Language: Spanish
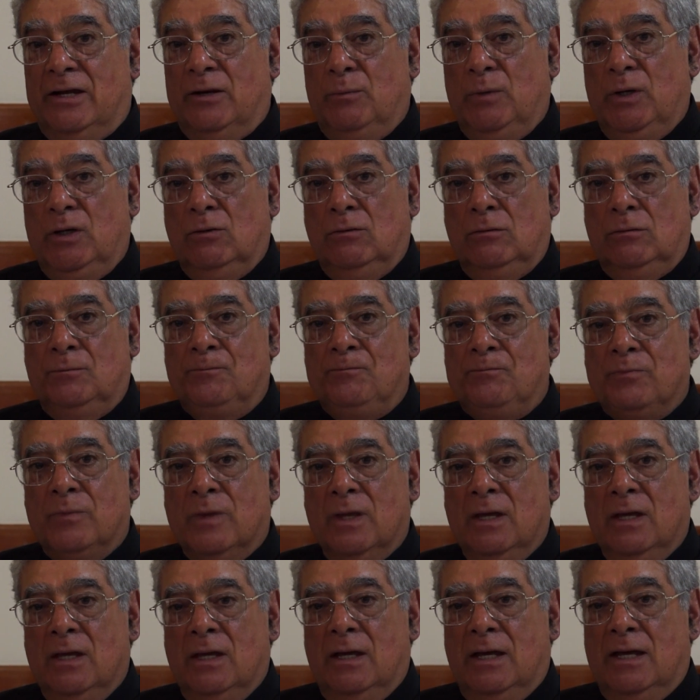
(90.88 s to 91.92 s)
término,
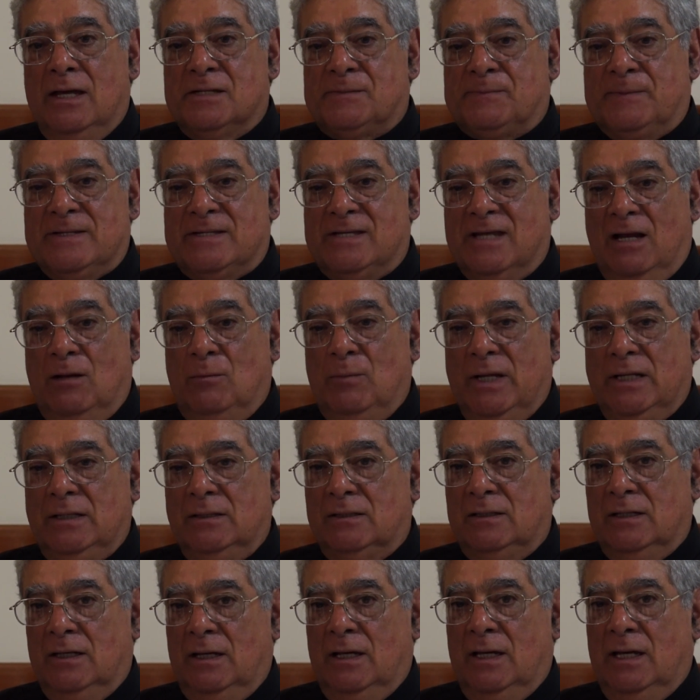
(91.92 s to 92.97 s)

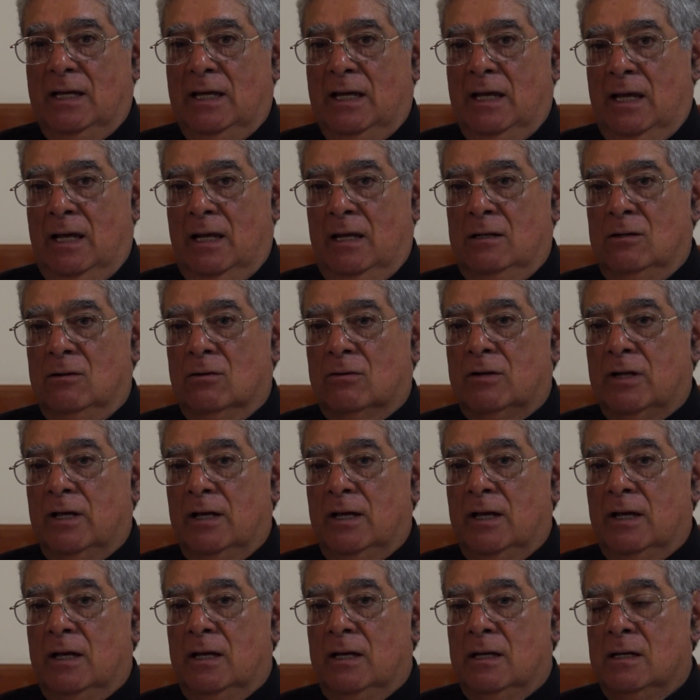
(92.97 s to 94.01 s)
especialmente en lo
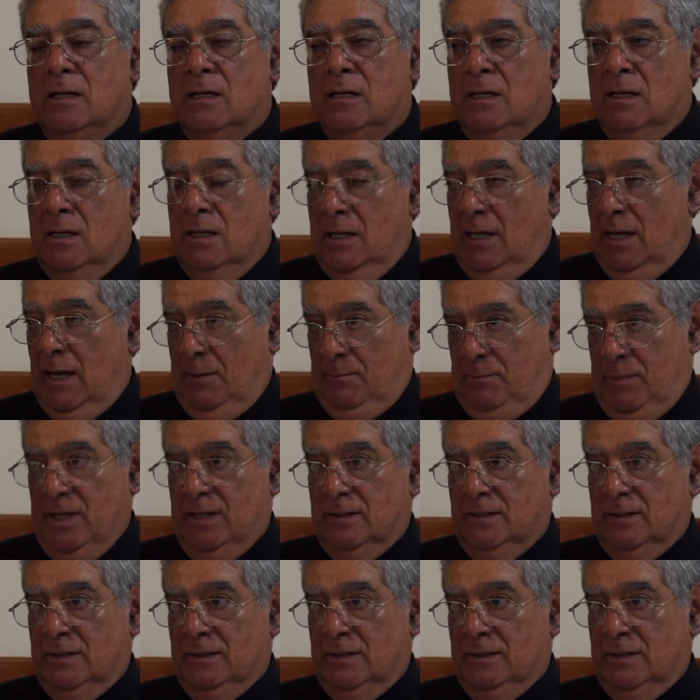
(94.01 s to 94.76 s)
que